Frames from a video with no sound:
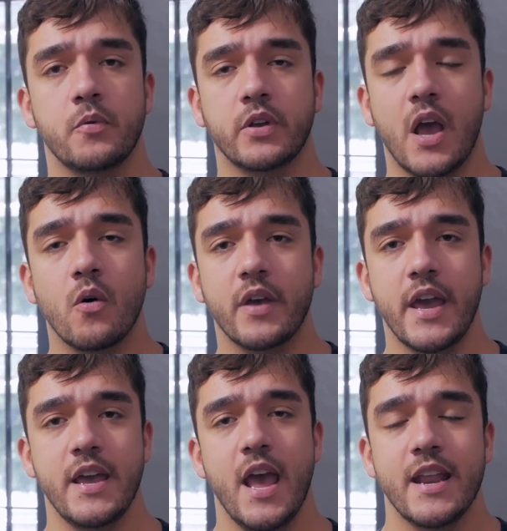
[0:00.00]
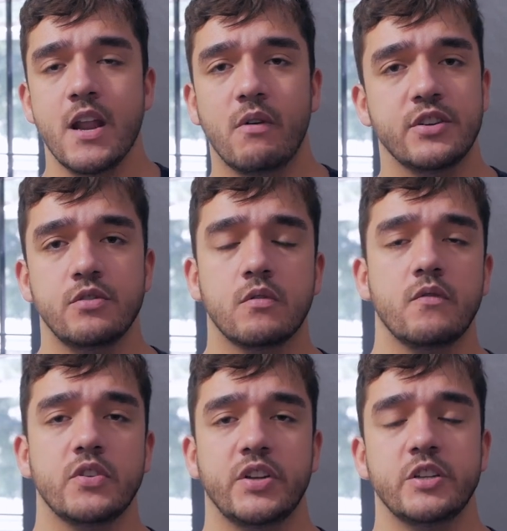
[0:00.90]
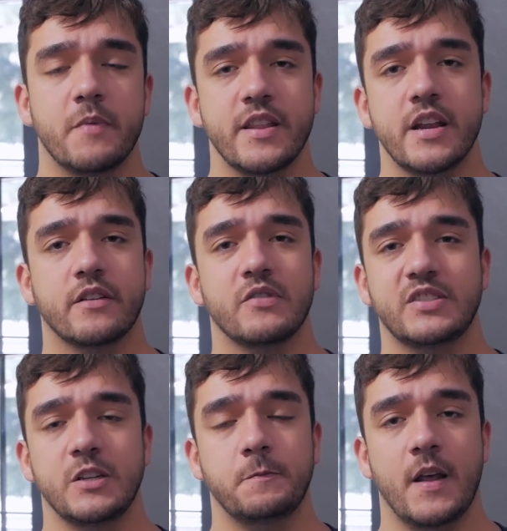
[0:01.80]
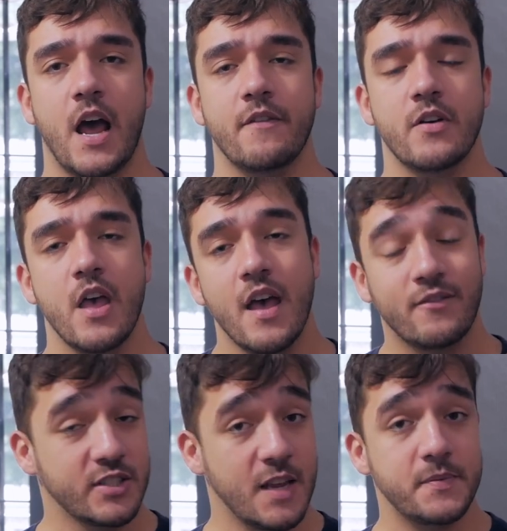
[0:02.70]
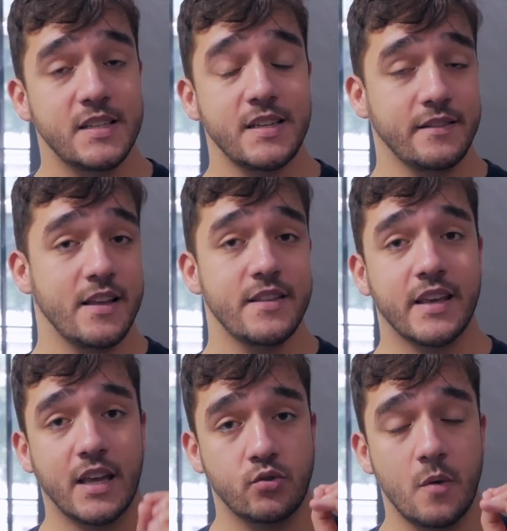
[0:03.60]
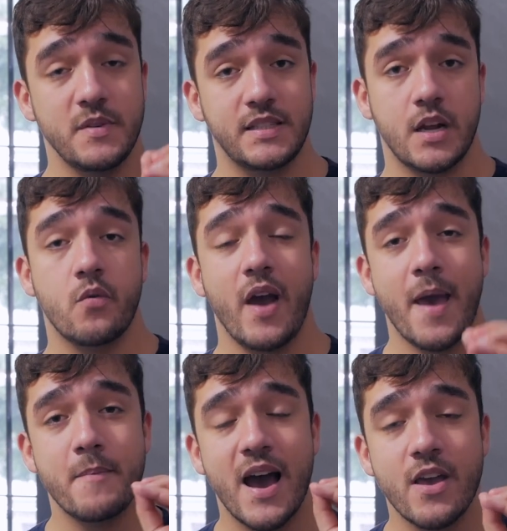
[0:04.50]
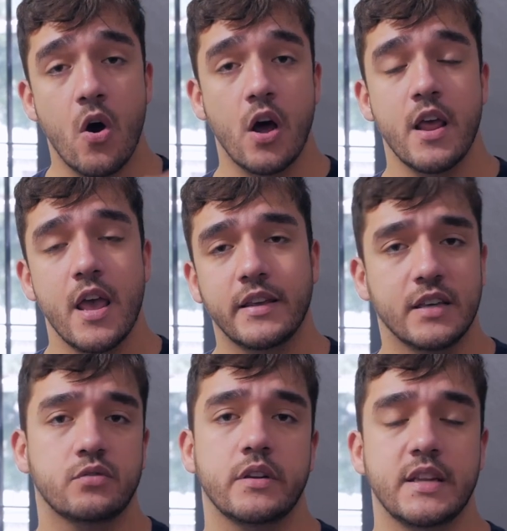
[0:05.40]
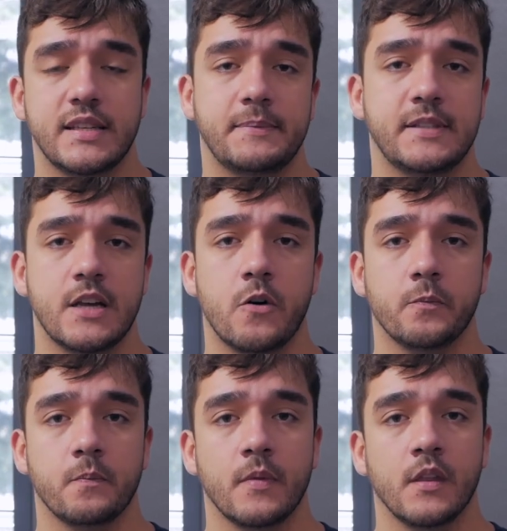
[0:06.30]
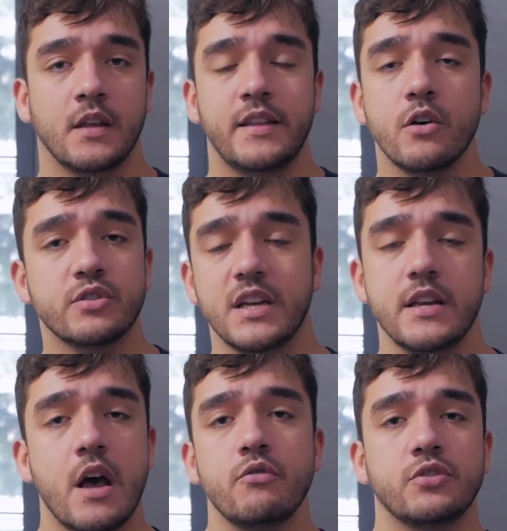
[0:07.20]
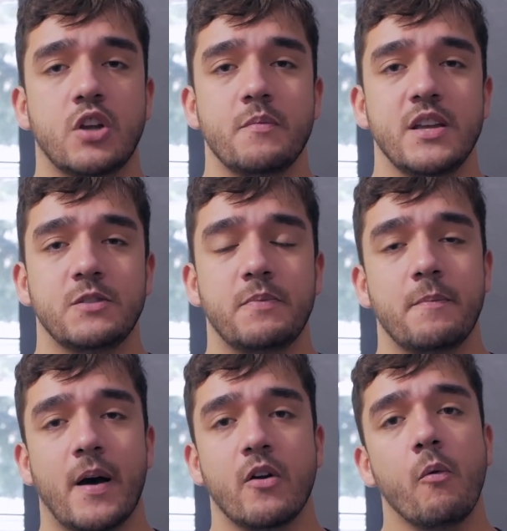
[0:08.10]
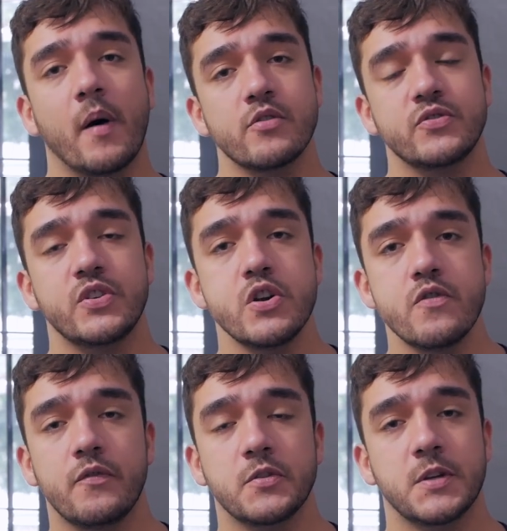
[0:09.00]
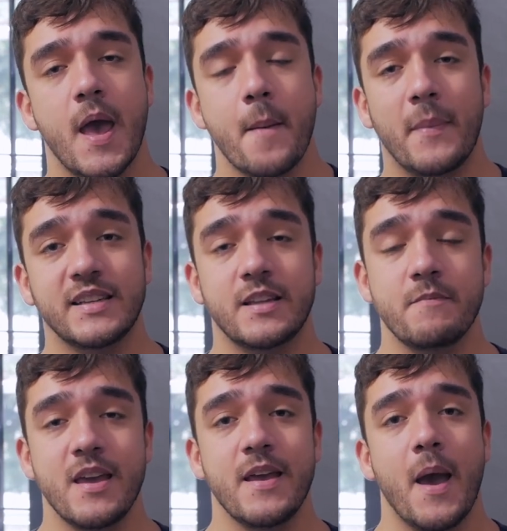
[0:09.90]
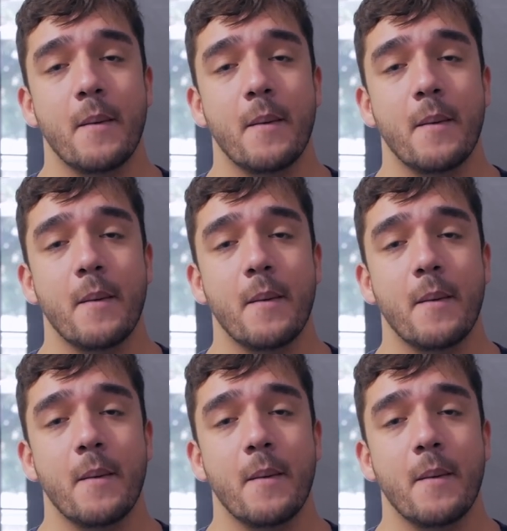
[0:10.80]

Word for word: porque alguém não agiu com você de maneira que você esperava, você precisa entender que a sua missão é maior que a sua decepção. Deus ele não nos somente preparou para os triunfos, mas também